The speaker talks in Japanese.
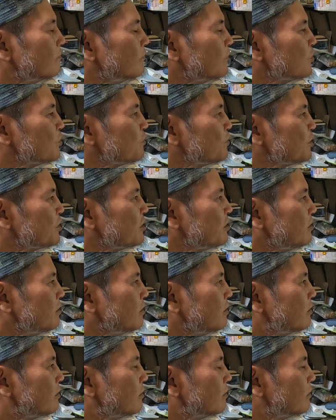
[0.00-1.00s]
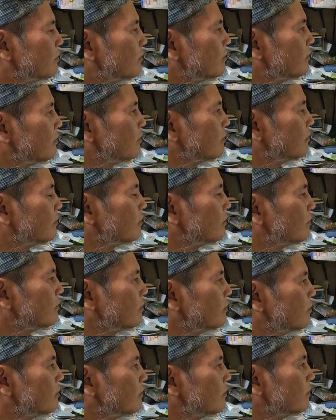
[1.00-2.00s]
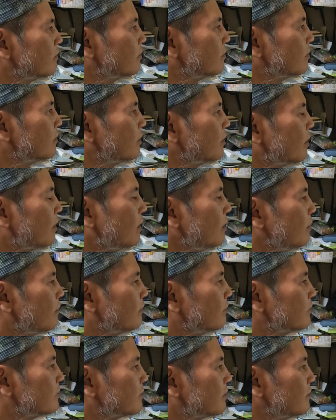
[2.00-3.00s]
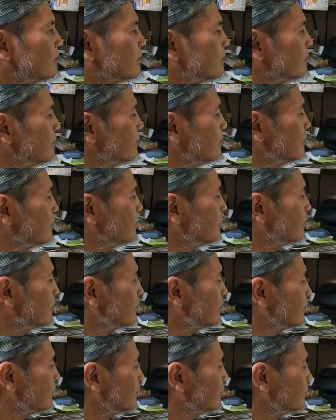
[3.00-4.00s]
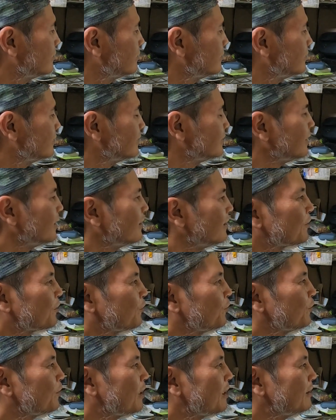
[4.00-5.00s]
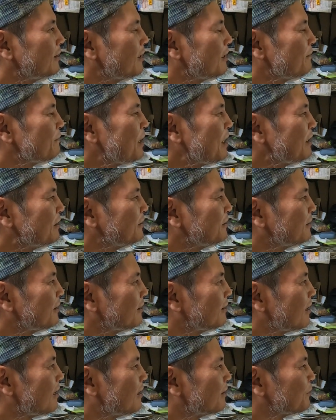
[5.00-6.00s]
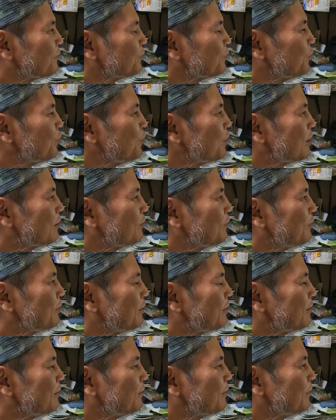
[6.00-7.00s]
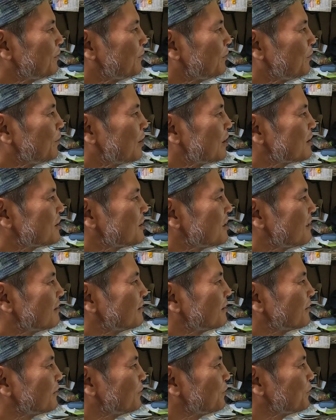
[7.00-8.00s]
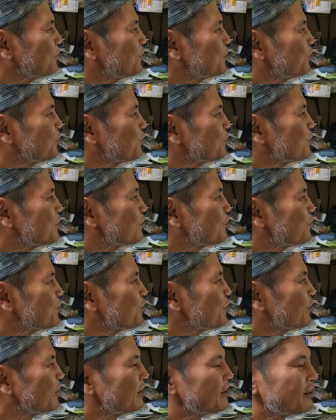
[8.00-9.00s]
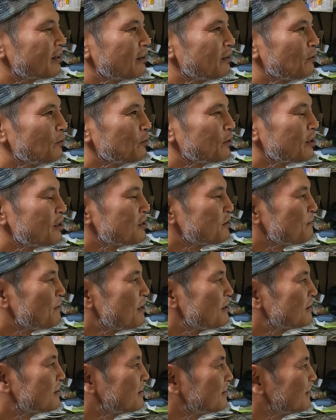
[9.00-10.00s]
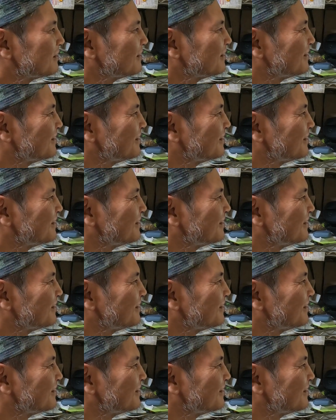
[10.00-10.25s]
もしもし。はい、お疲れ様あ、お疲れです。この間前言ってたあの動画のお話なんだけど、はい、ちょっと自己紹介だけお願いします。